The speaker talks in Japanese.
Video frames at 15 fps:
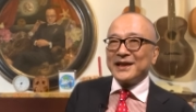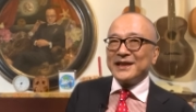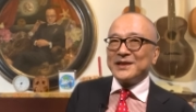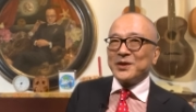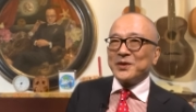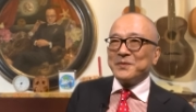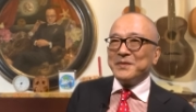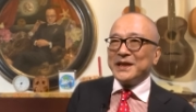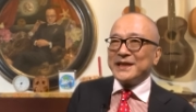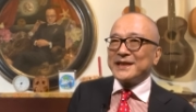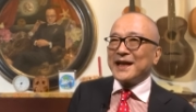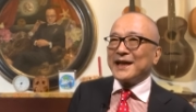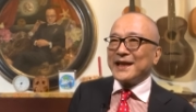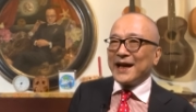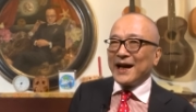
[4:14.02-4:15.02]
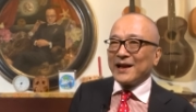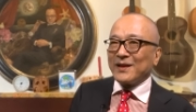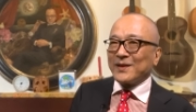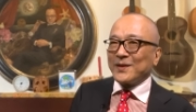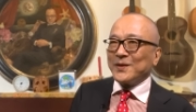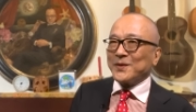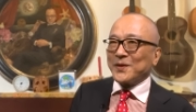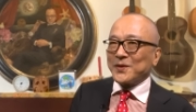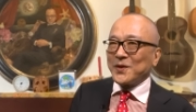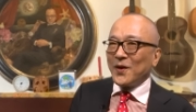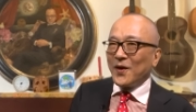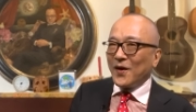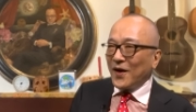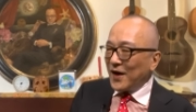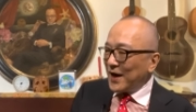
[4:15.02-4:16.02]
非常に身近であるっていうの
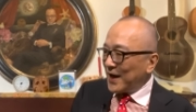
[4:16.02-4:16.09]
と